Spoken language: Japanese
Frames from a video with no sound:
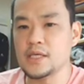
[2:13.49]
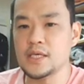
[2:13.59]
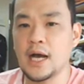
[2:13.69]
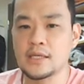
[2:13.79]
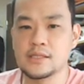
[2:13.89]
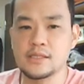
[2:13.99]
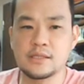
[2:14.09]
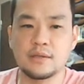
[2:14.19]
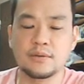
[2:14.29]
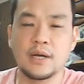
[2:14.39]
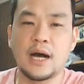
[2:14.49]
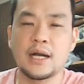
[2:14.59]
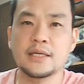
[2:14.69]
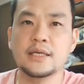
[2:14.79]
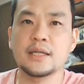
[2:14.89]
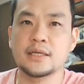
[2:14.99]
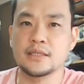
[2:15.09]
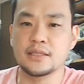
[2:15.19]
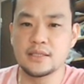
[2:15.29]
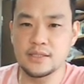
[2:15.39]
違反するってことはありえない
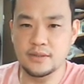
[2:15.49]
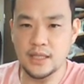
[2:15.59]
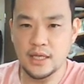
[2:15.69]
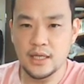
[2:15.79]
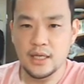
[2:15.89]
んですよね。